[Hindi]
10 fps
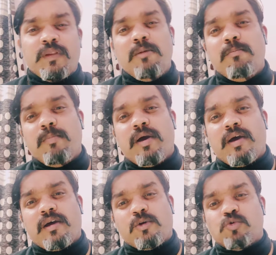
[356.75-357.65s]
कि
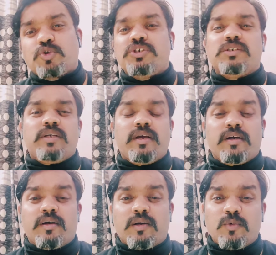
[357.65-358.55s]
मैं कोशिश ये
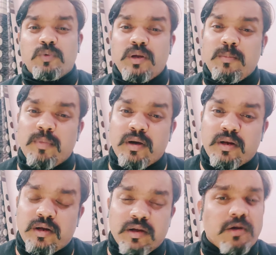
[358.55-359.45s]
कर रहा हूँ कि मैं
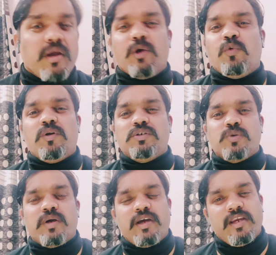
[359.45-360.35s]
ना रेगुलर
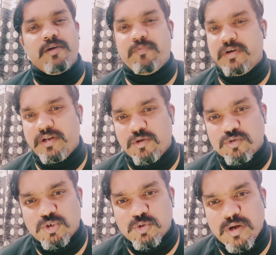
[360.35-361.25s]
जो है एक
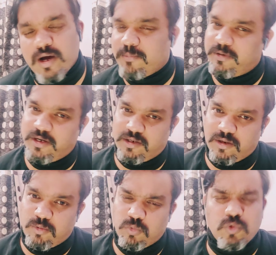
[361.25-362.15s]
वीडियो जो है अपडेट करूँ